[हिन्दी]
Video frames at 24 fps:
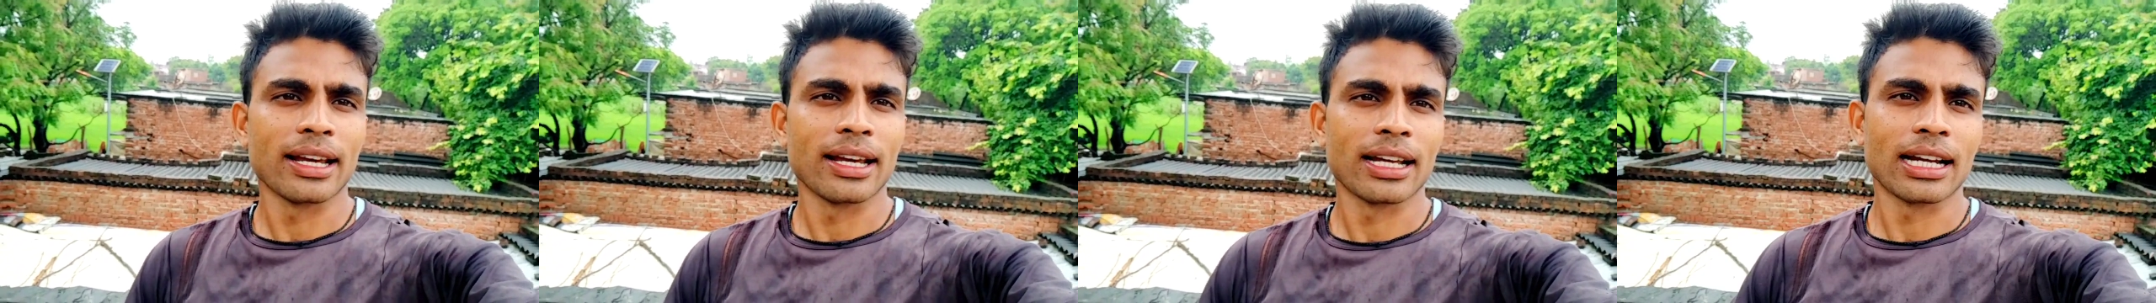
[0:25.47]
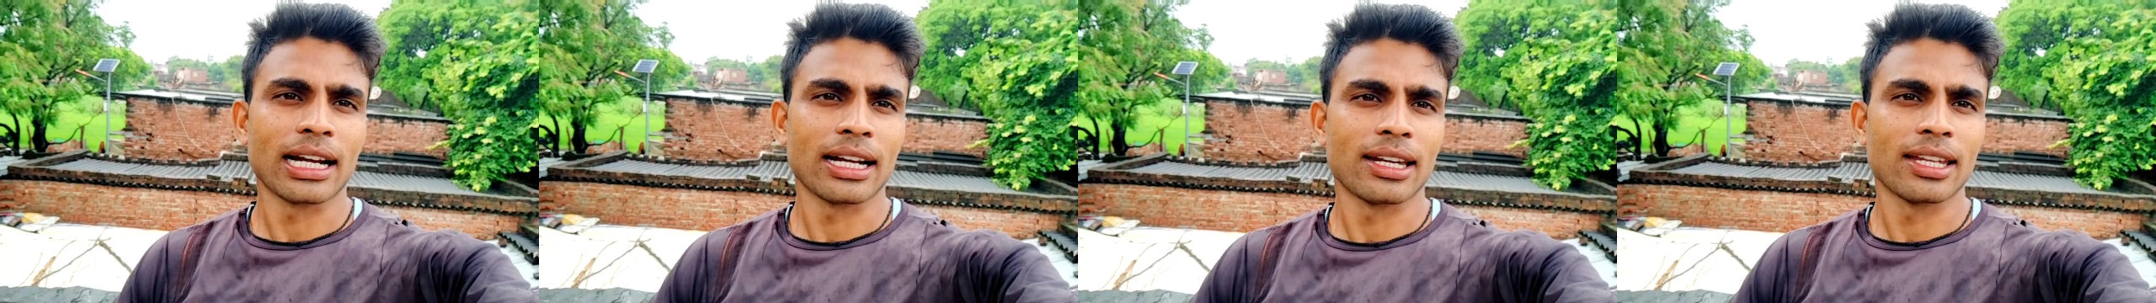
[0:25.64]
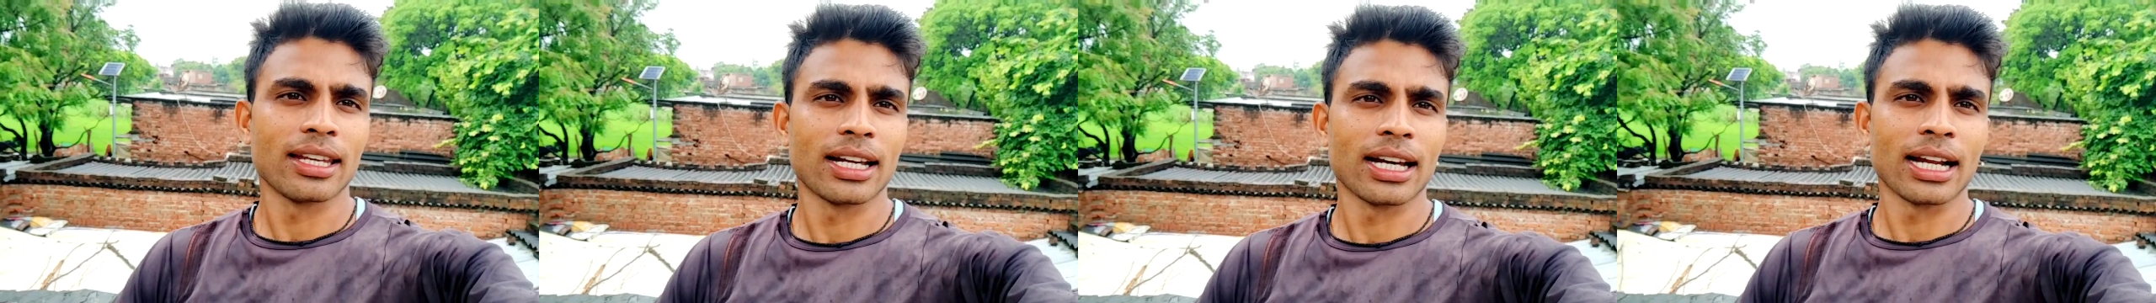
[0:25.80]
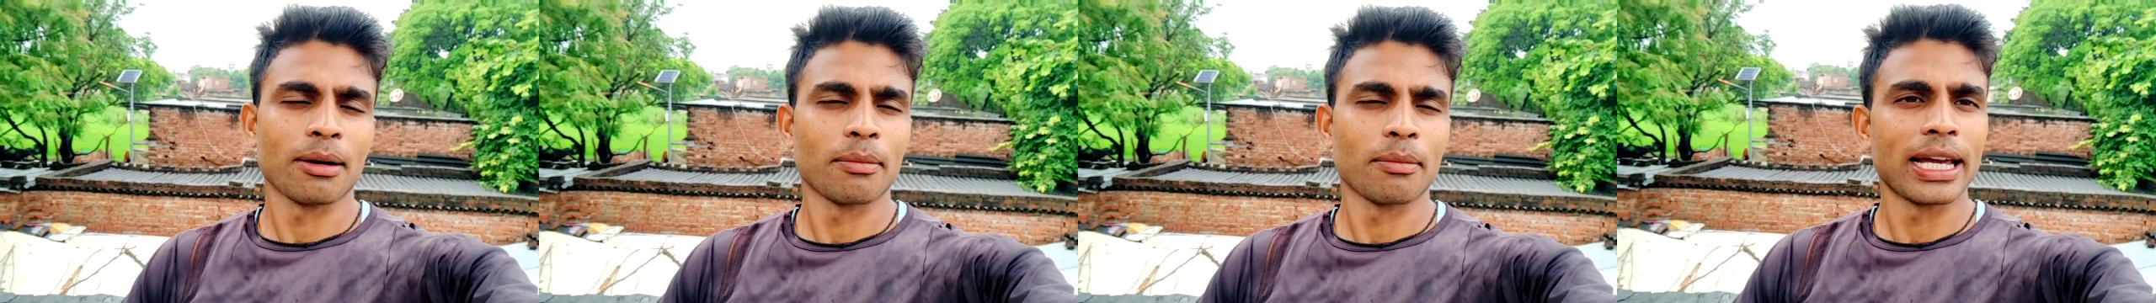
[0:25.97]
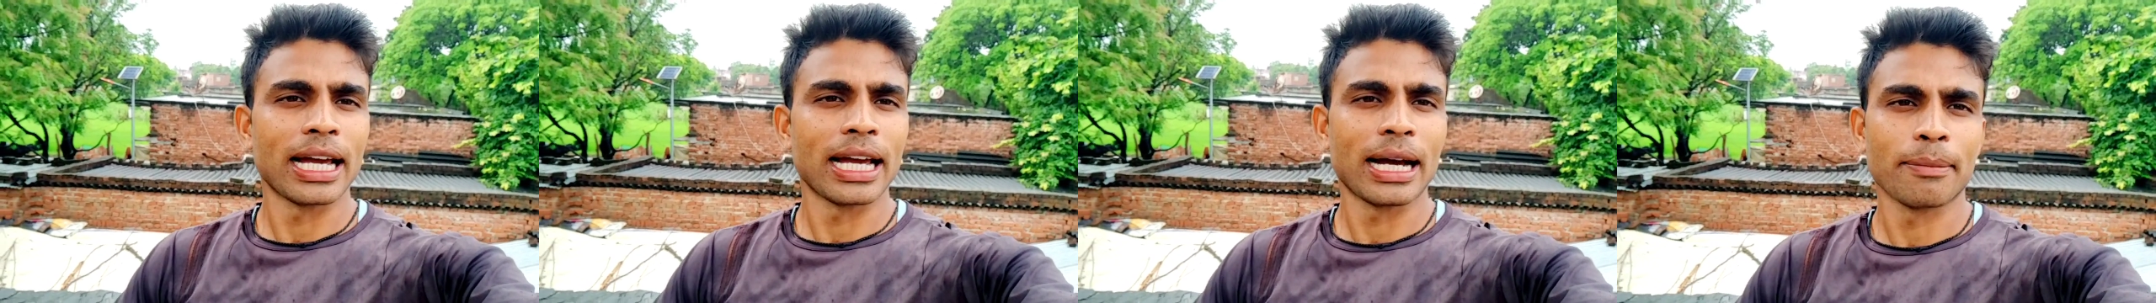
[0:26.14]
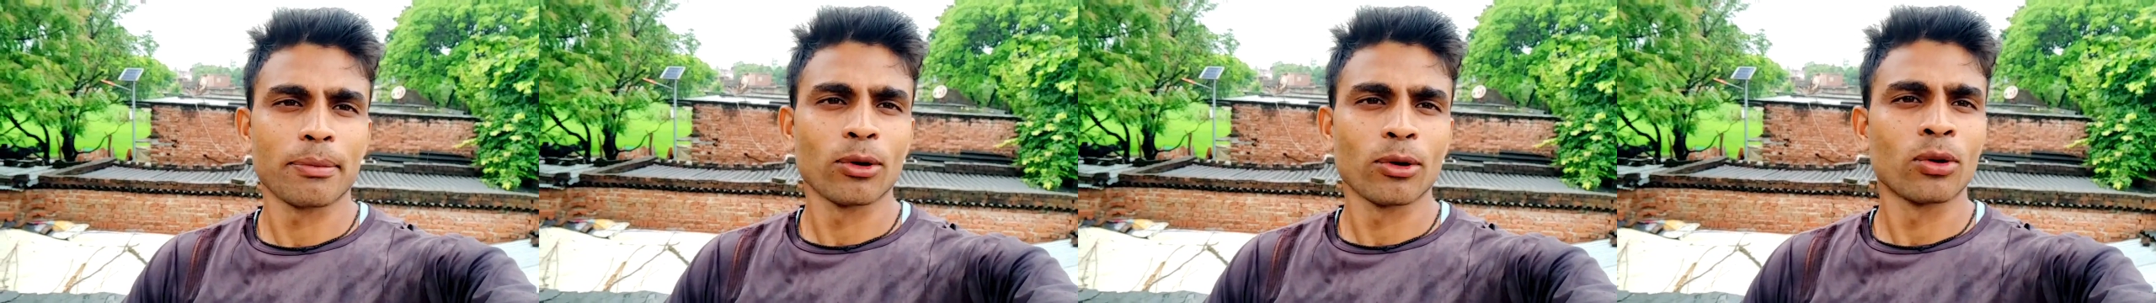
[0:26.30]
देखना ठीक है ना
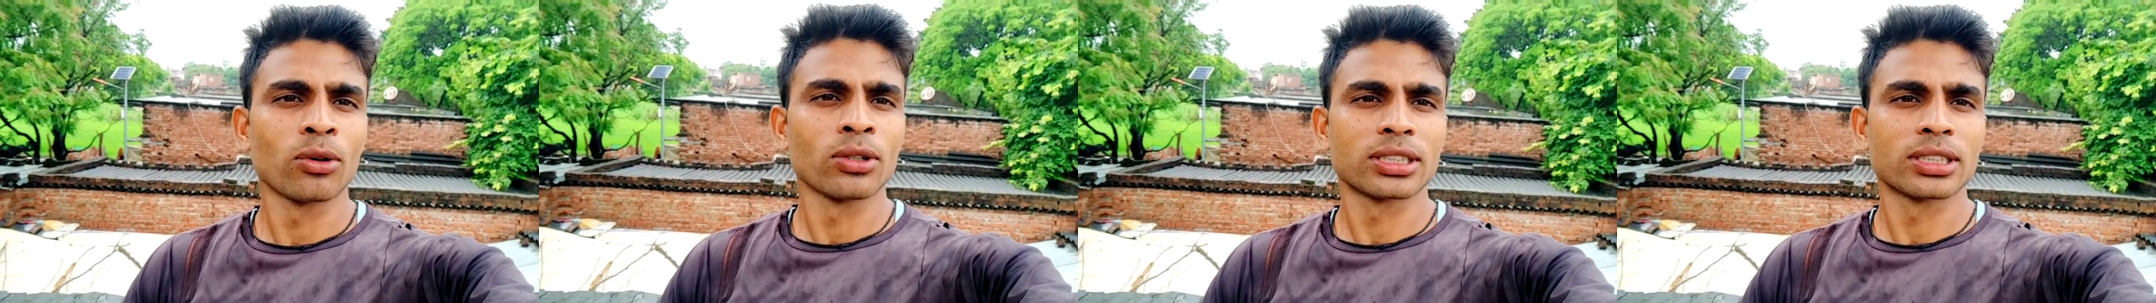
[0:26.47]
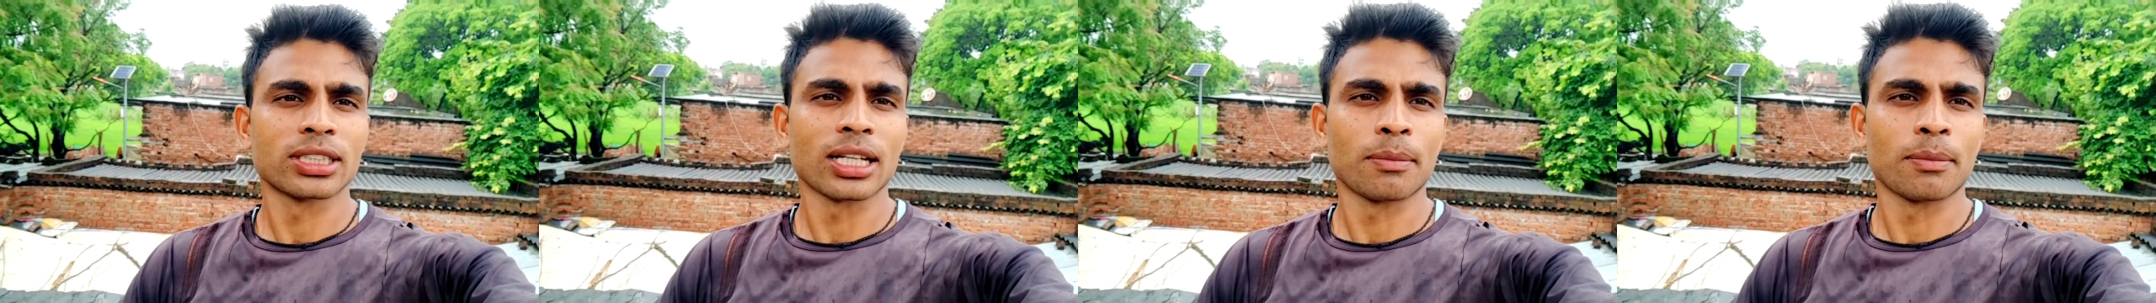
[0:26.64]
मैं आप लोग को